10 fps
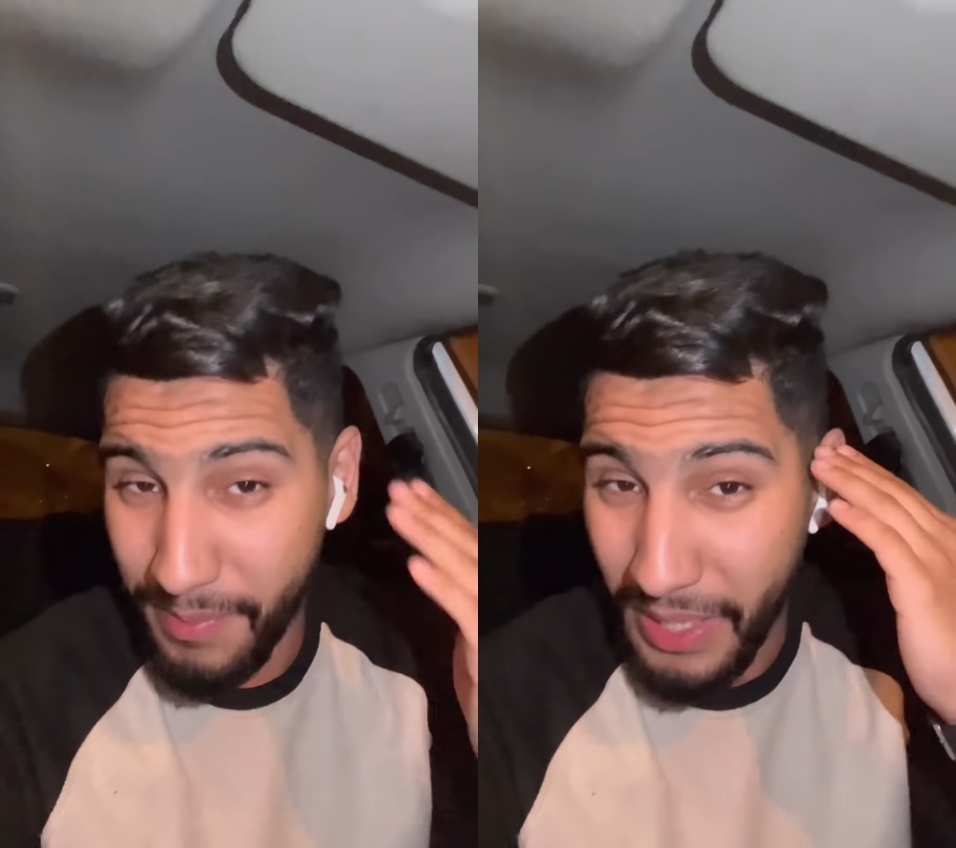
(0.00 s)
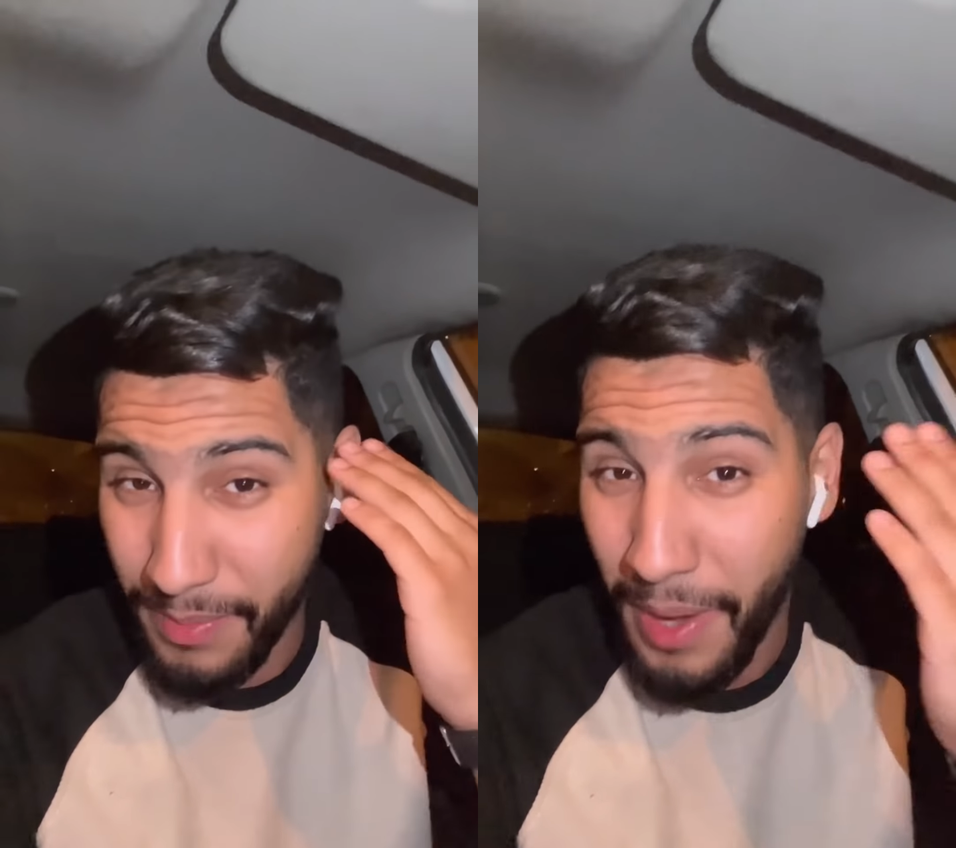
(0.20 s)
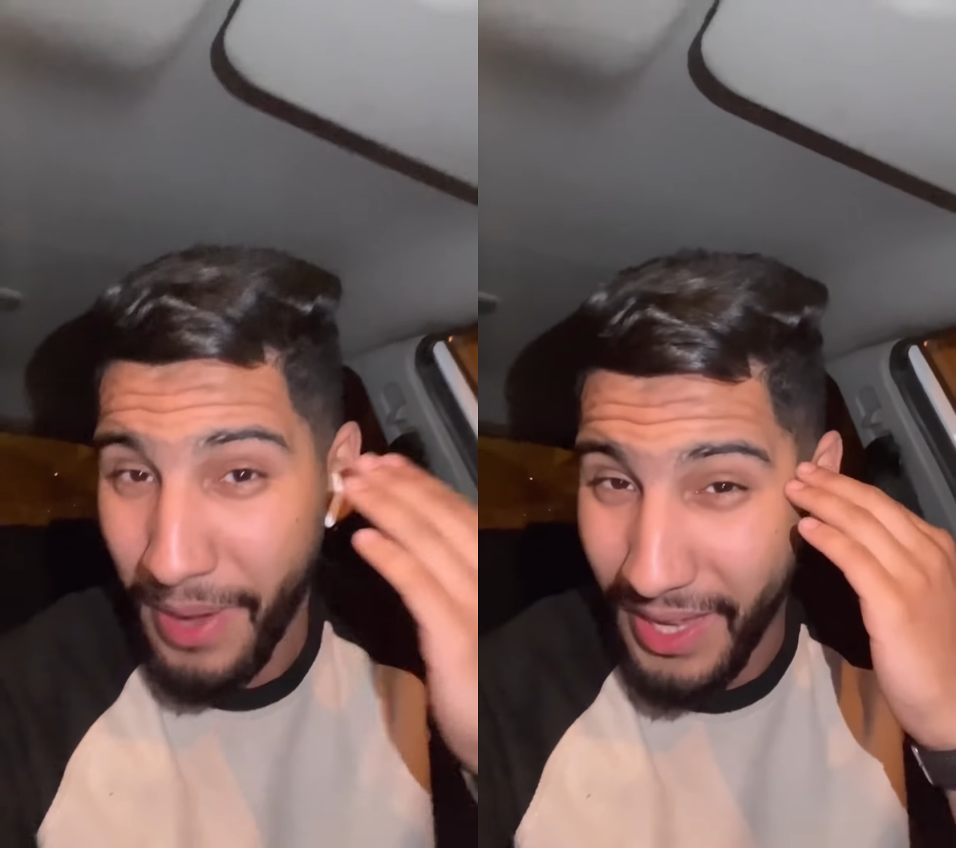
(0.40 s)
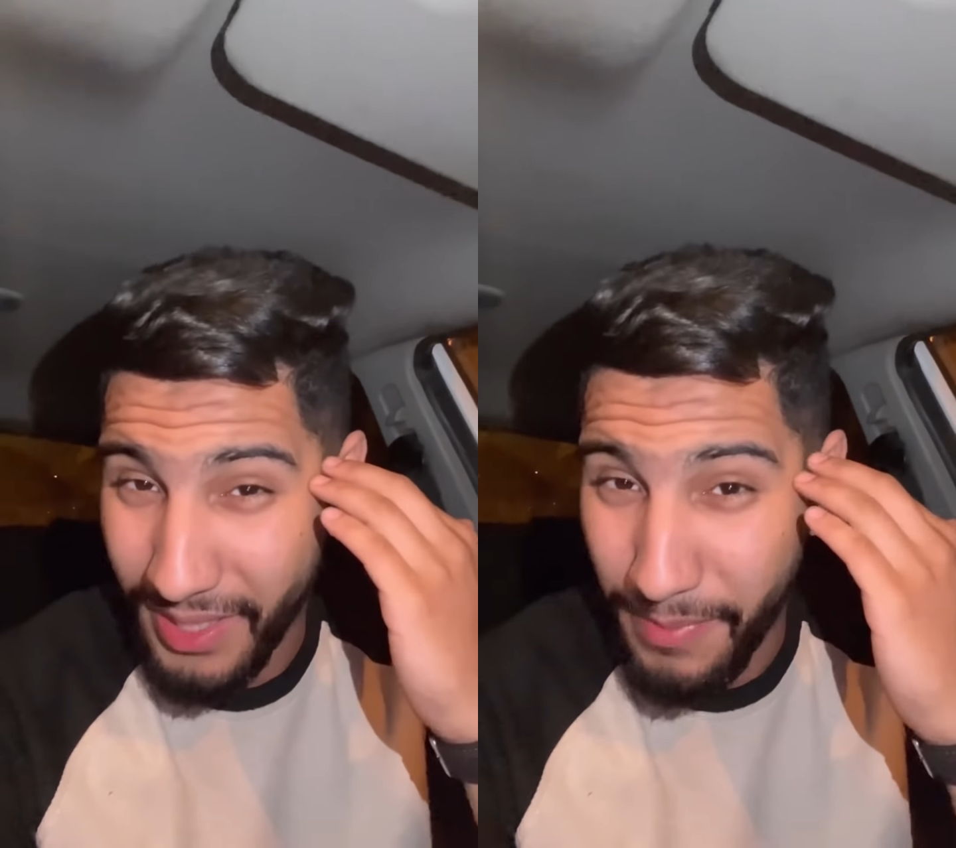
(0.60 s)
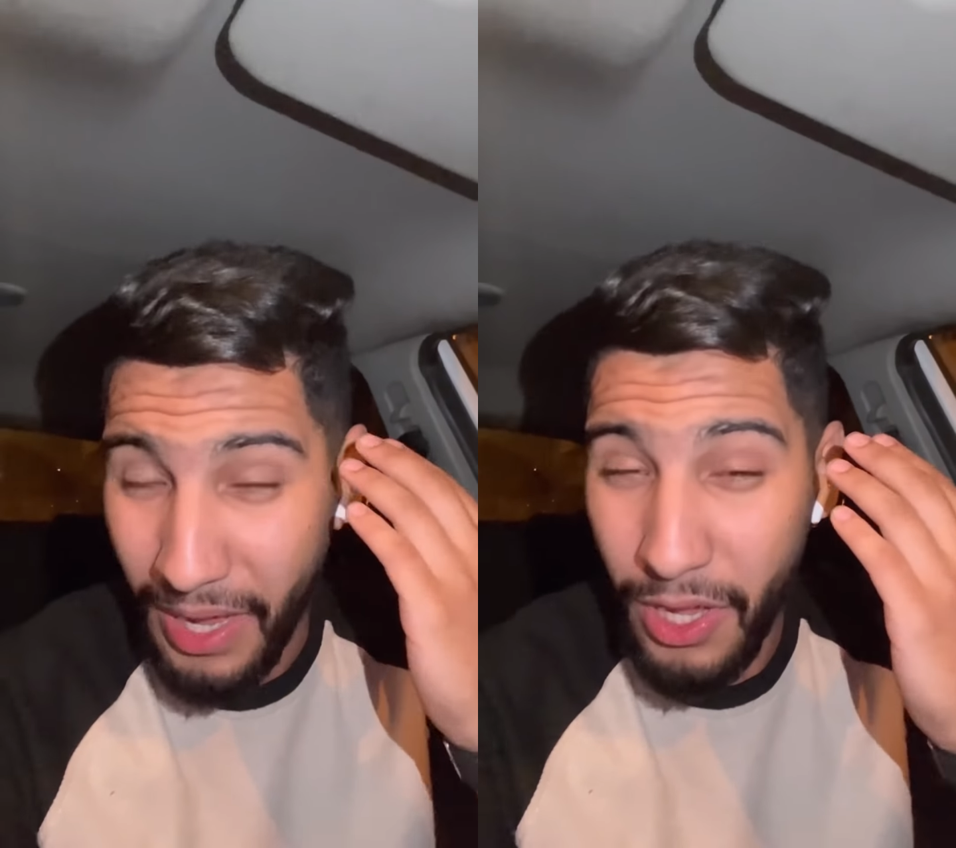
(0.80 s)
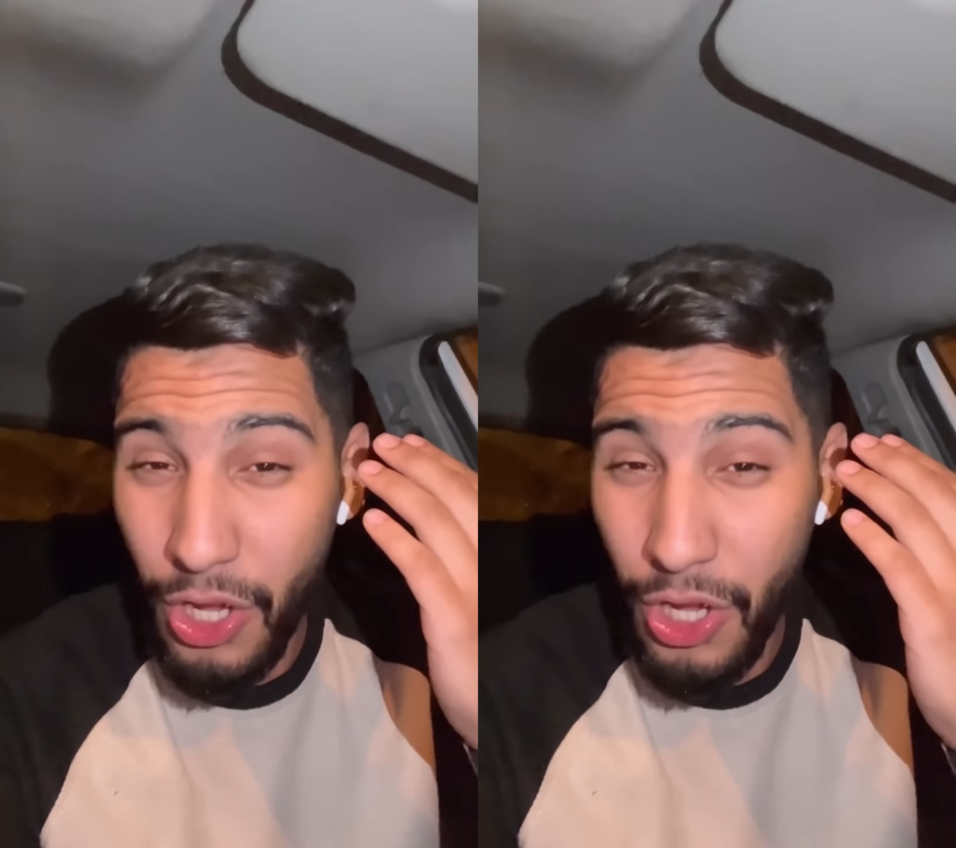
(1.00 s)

سمع سمع معايا سمع